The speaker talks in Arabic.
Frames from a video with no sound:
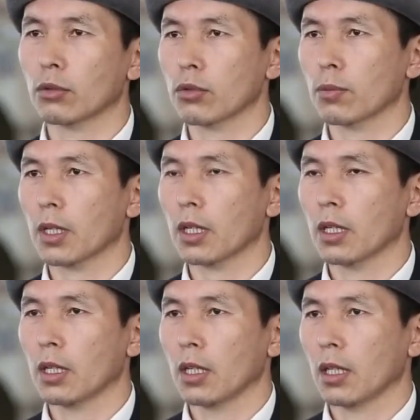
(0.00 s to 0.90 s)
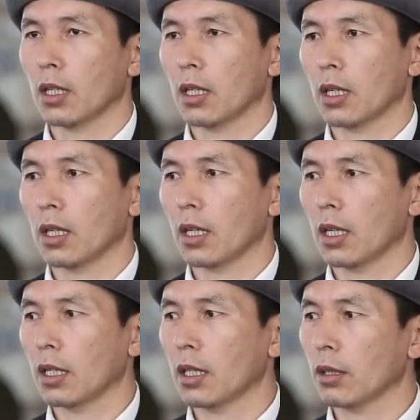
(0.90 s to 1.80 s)
الجمعة آه،
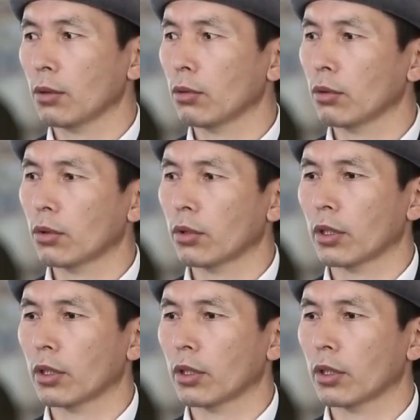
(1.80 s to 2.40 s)
على حدود